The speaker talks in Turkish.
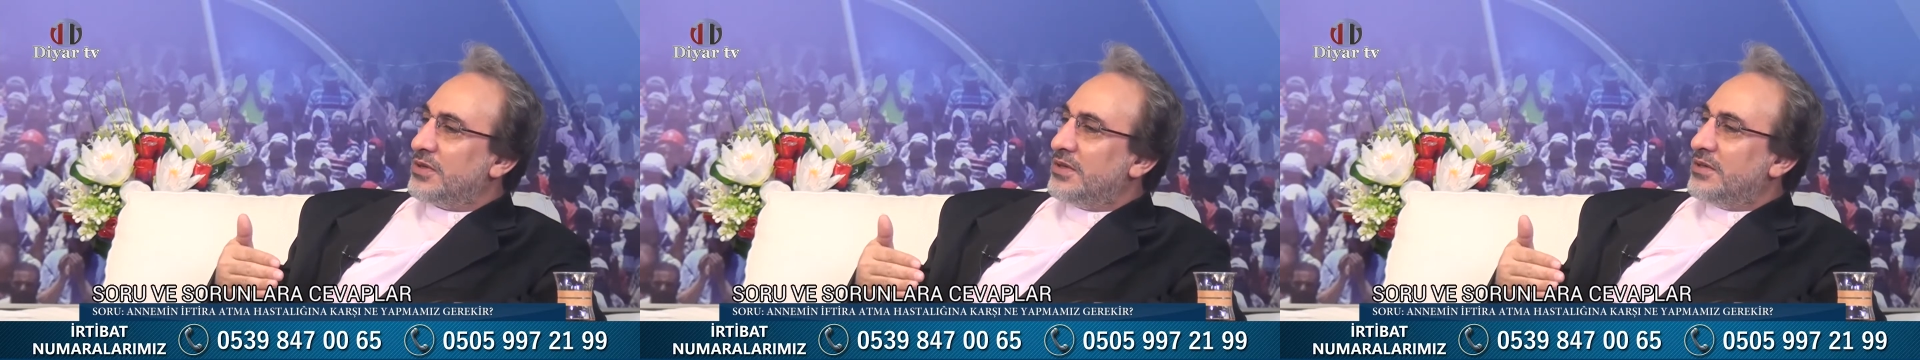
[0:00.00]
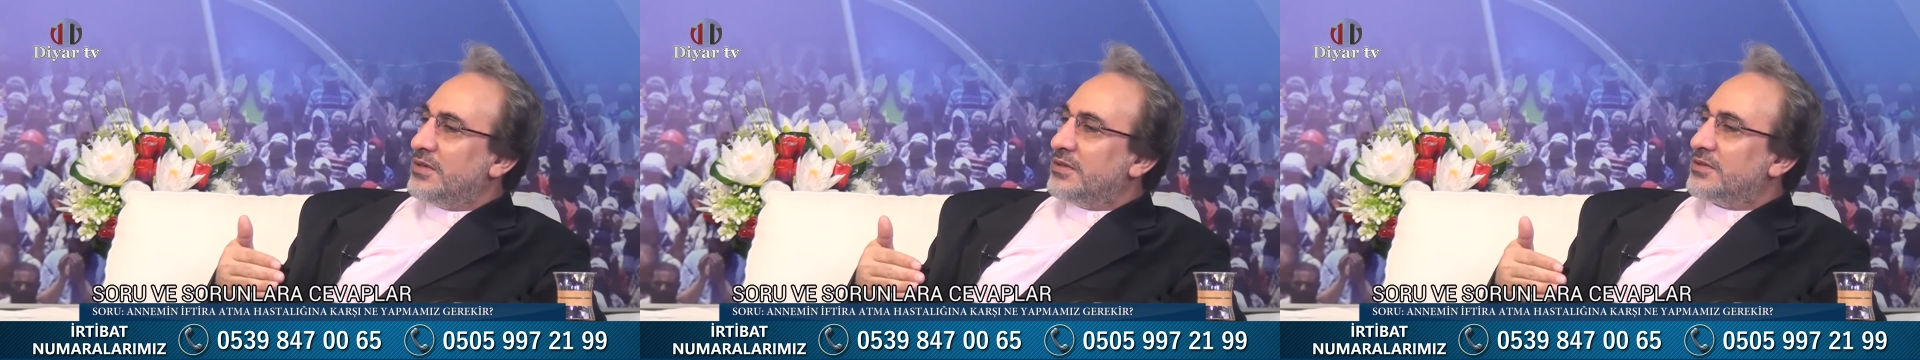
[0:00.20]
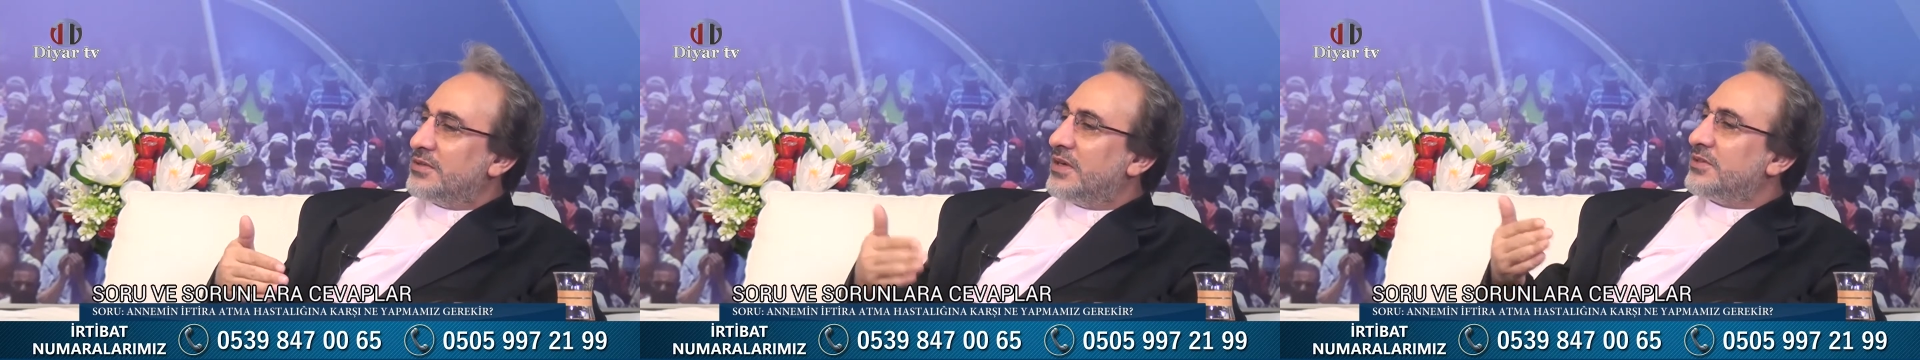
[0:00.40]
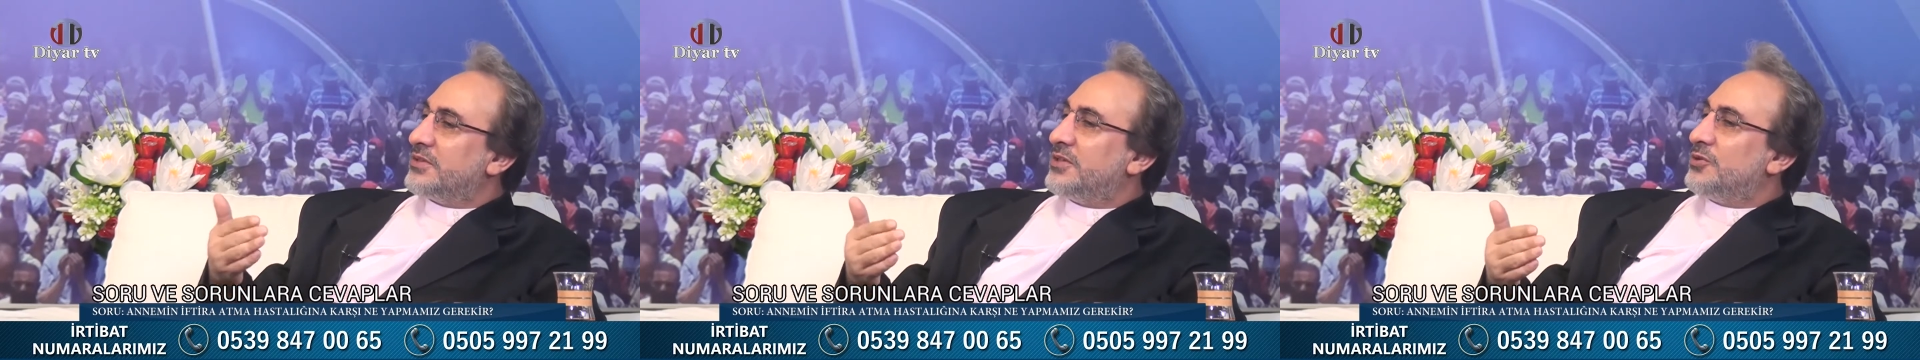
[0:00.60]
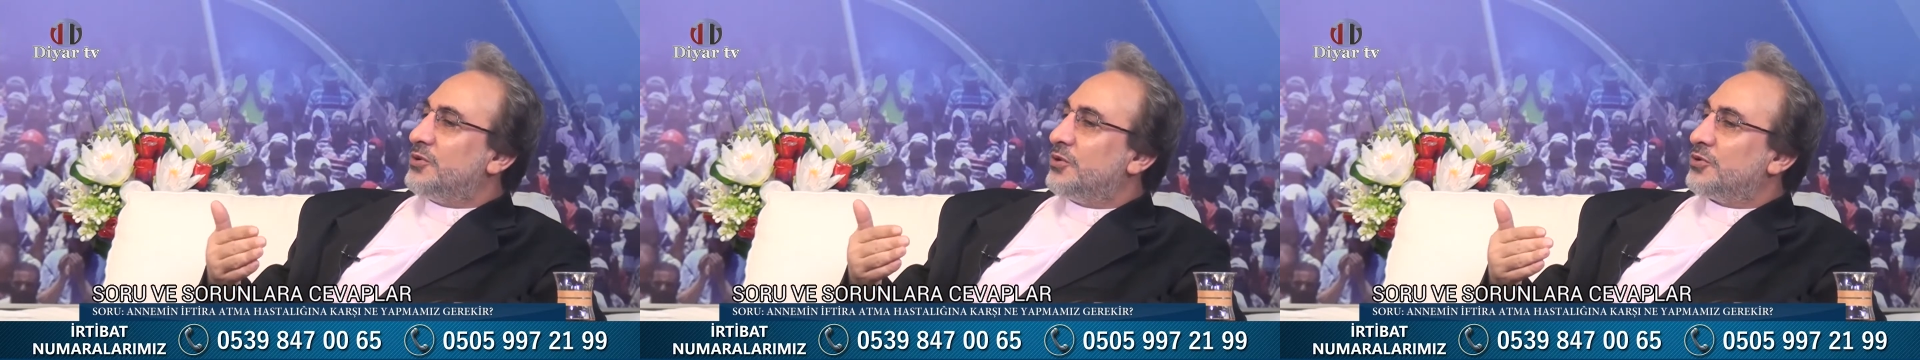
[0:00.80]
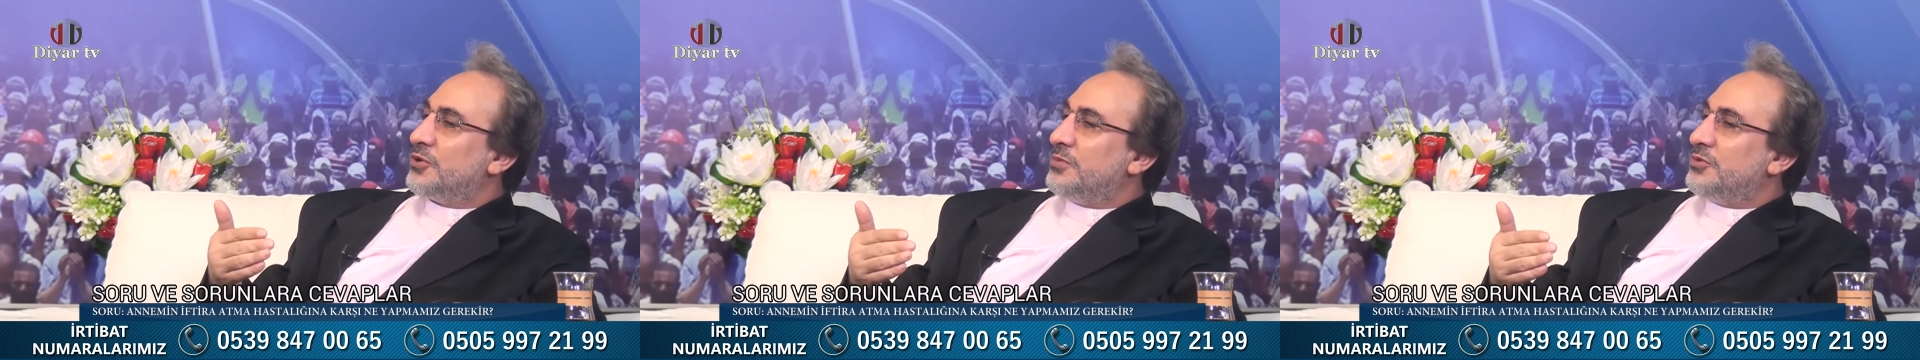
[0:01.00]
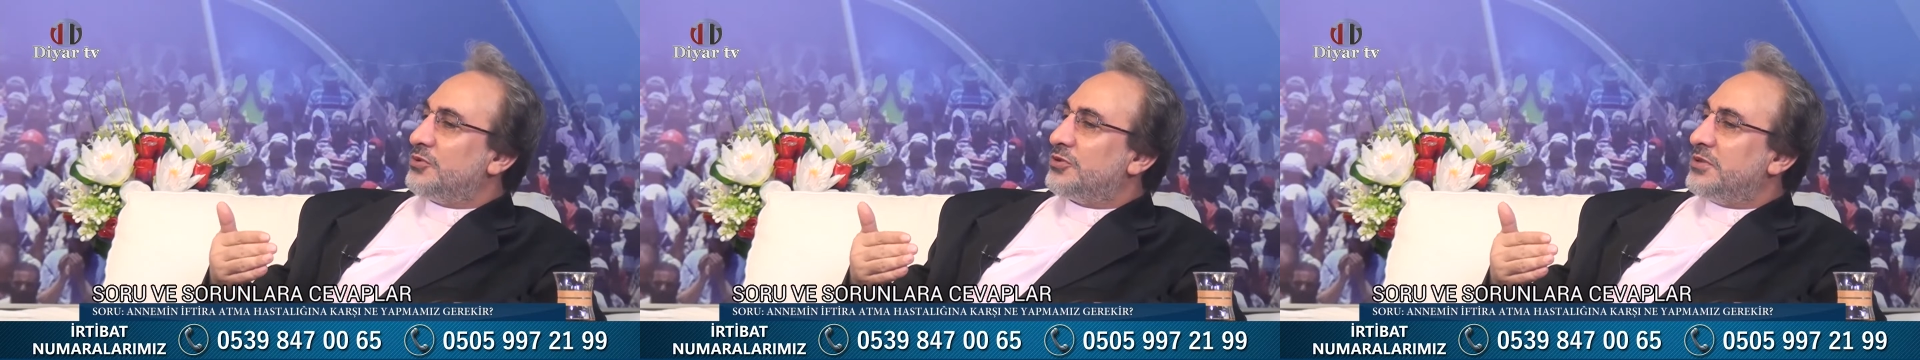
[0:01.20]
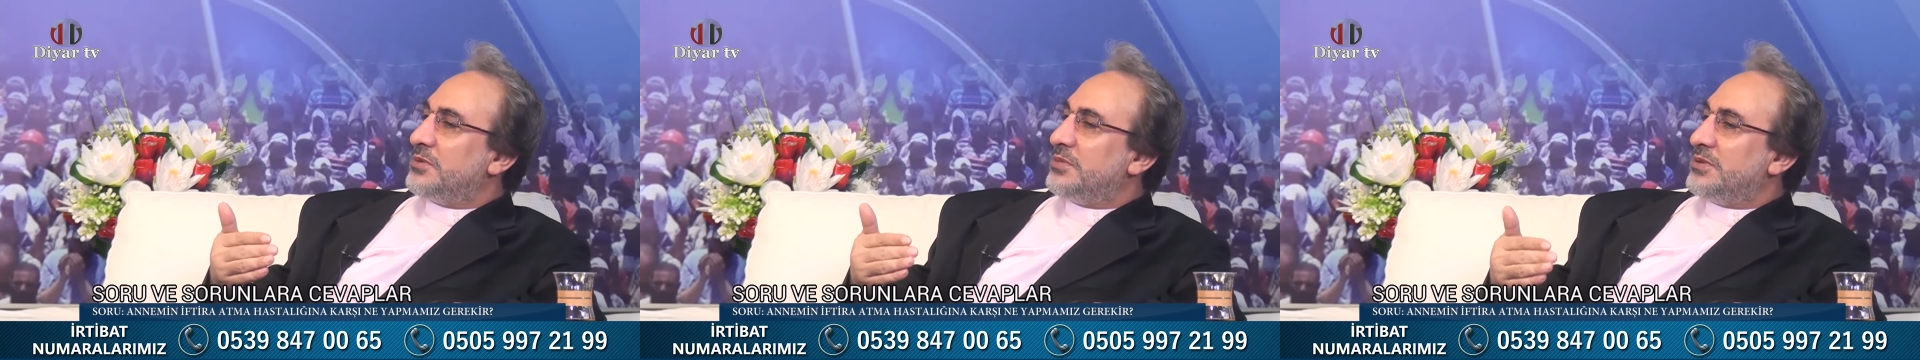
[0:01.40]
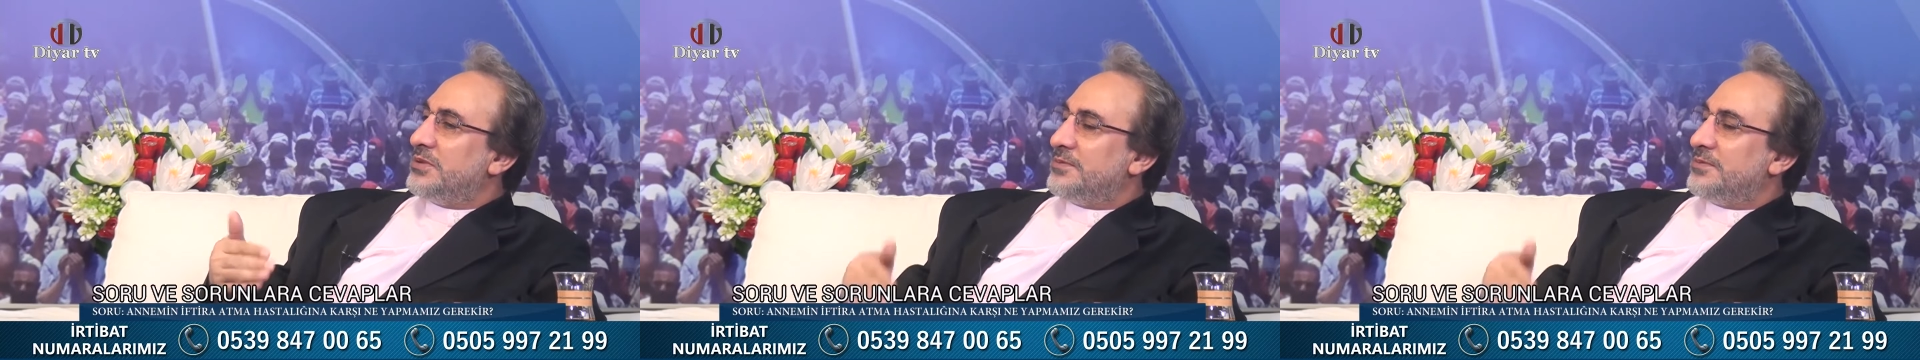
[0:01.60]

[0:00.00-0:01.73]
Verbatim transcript: sanki doğruymuş gibi.